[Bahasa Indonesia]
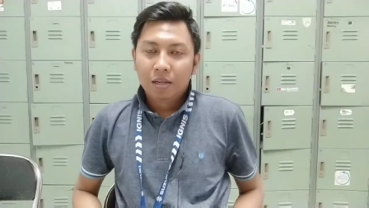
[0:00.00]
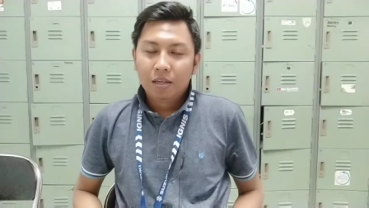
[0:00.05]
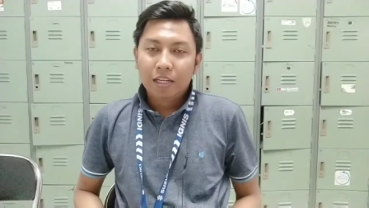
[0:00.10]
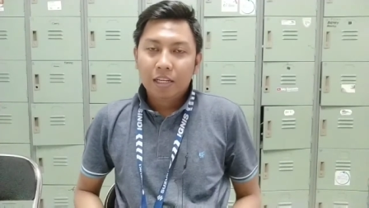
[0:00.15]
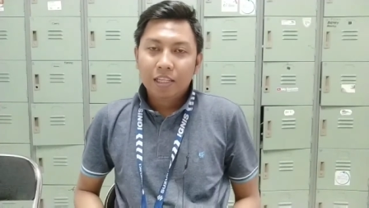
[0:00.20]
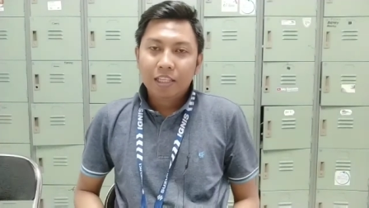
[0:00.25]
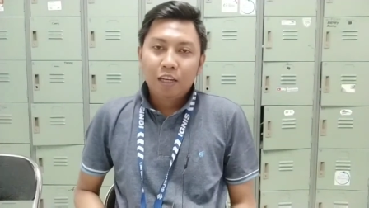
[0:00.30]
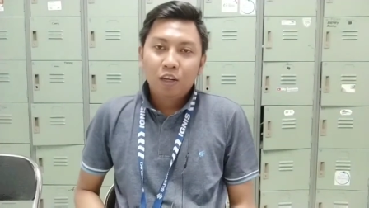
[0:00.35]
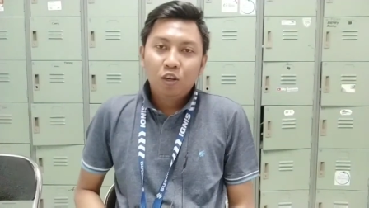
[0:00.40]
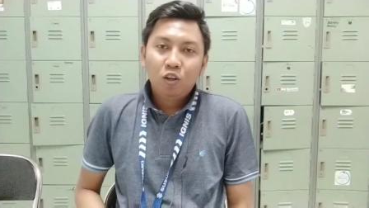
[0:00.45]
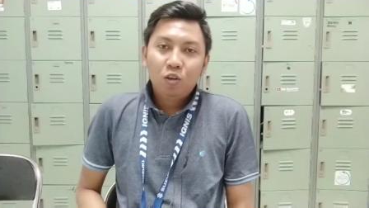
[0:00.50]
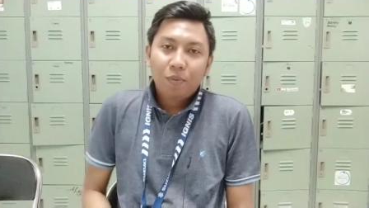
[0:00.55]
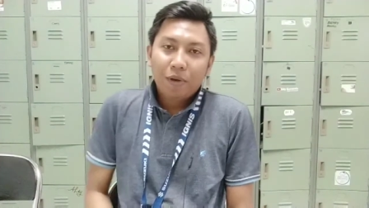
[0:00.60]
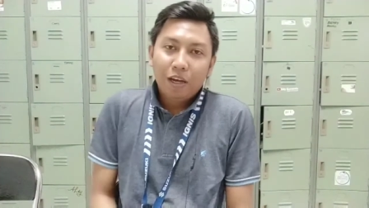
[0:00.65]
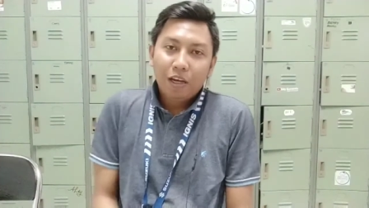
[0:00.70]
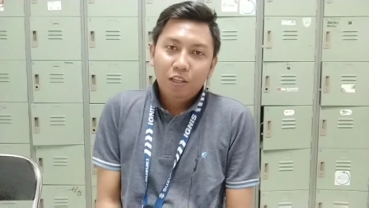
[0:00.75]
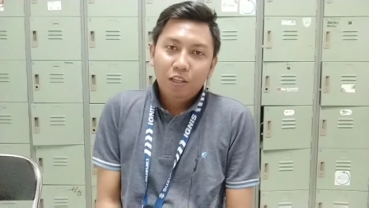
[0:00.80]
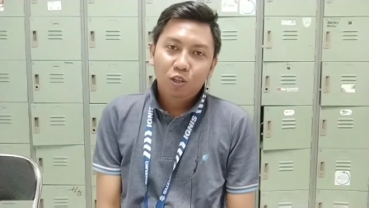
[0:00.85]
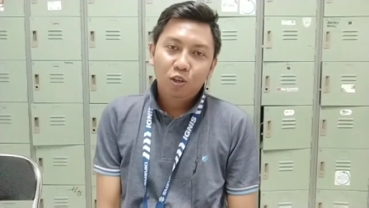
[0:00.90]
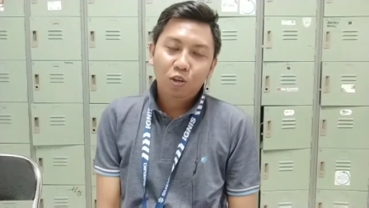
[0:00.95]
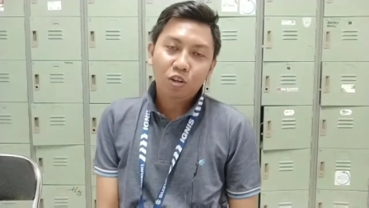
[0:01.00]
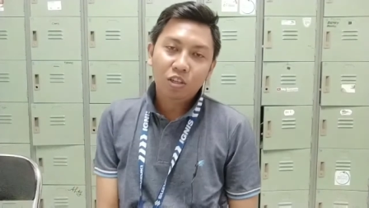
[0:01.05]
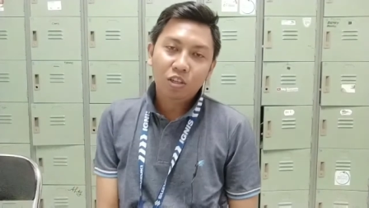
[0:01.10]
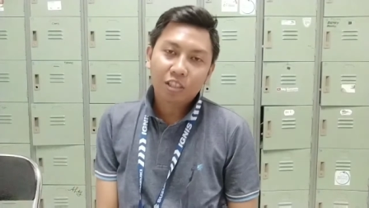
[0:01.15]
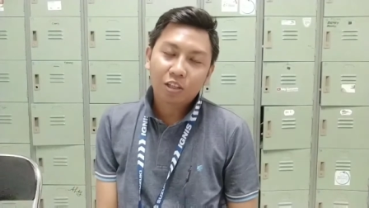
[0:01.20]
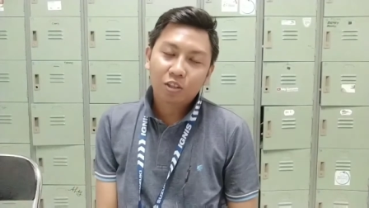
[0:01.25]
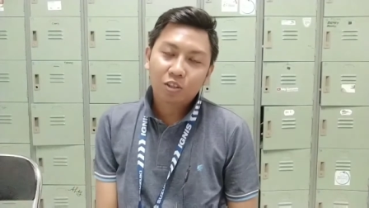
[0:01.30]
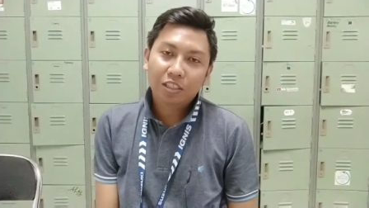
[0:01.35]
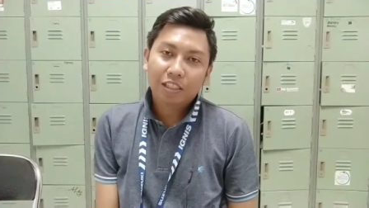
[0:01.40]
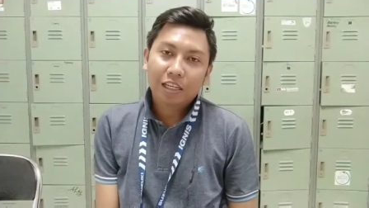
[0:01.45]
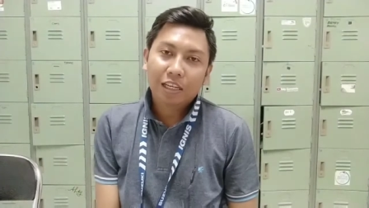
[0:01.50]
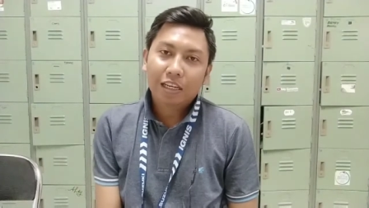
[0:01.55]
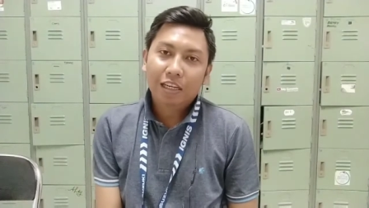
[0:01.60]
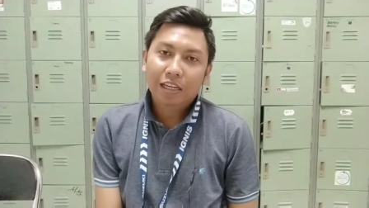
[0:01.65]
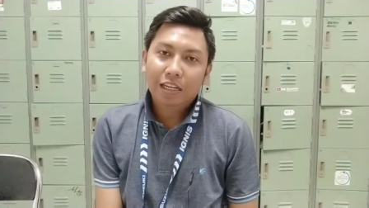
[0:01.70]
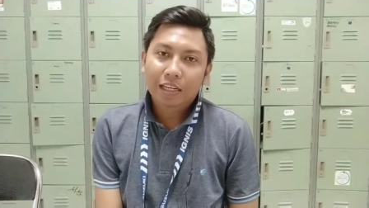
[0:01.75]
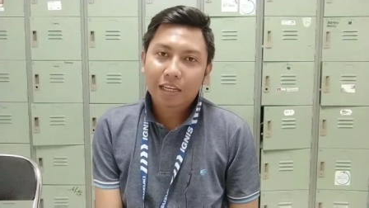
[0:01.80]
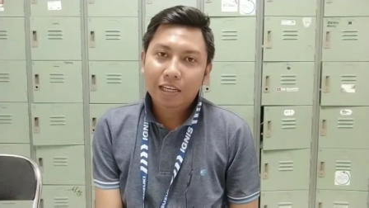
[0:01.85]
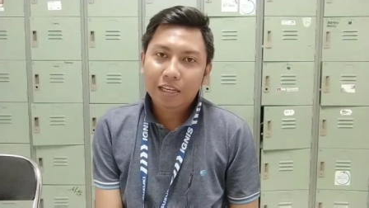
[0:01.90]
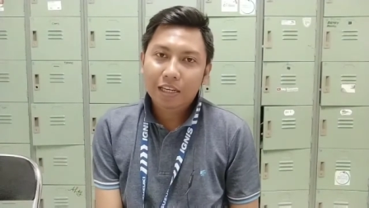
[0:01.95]
Dan jangan lupa dukung terus channel
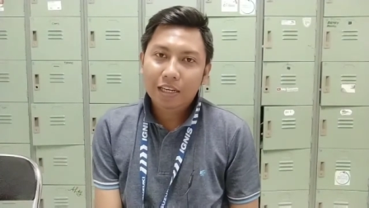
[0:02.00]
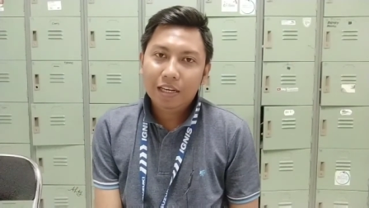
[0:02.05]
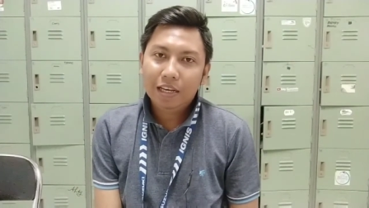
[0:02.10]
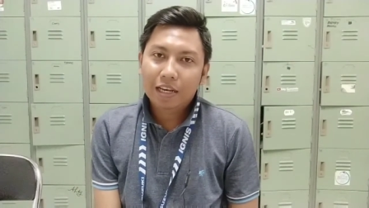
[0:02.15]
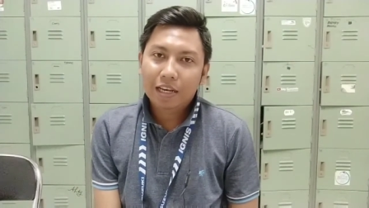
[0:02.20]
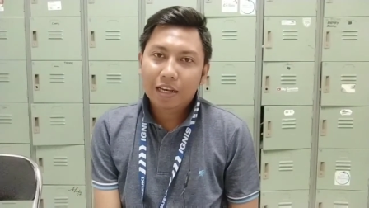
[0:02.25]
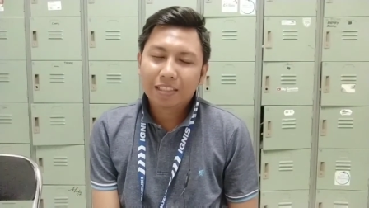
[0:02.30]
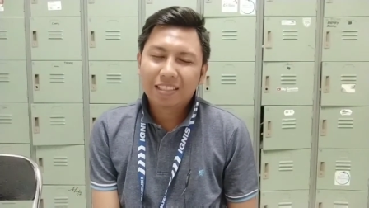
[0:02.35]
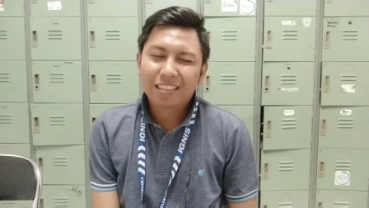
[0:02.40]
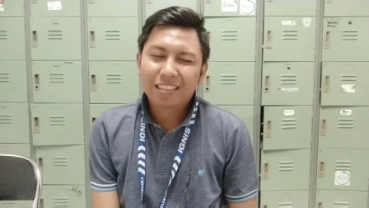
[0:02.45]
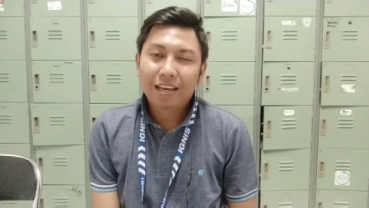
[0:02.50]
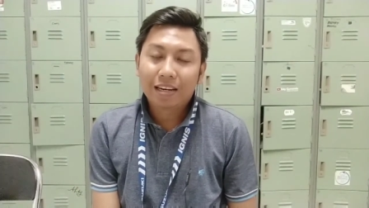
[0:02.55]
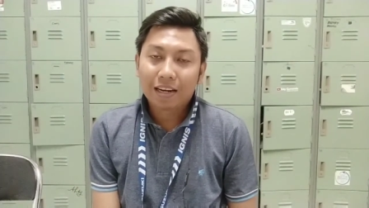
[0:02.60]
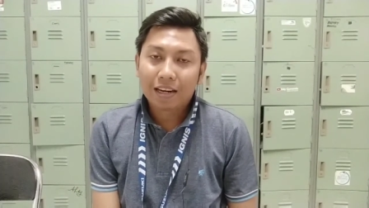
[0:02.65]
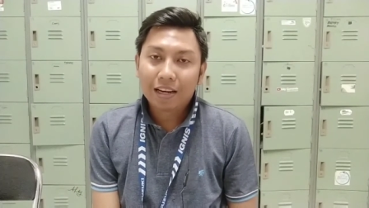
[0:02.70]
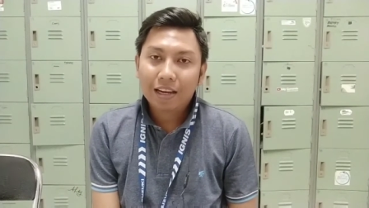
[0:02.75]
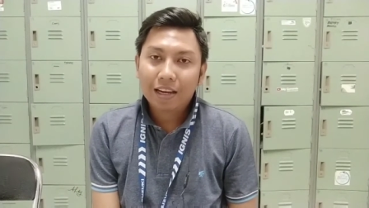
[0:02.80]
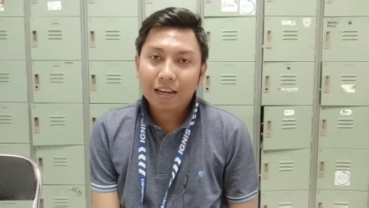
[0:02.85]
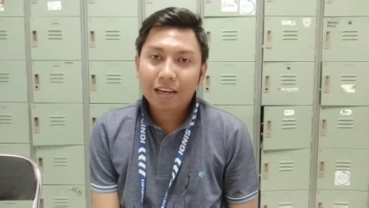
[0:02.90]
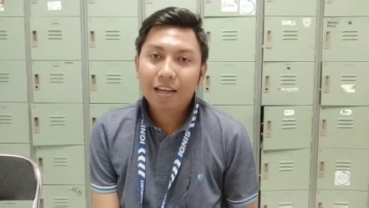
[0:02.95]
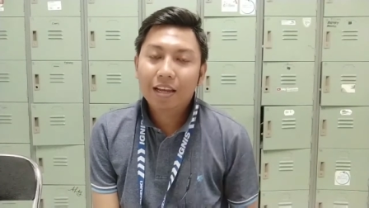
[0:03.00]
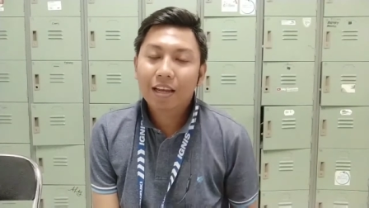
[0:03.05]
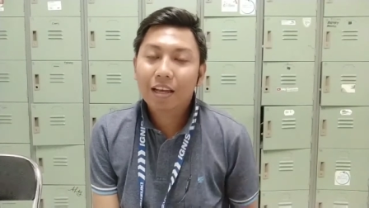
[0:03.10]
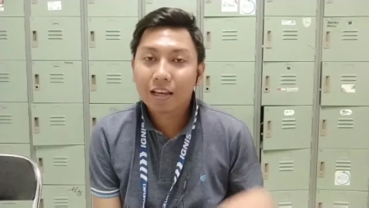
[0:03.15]
ini dengan cara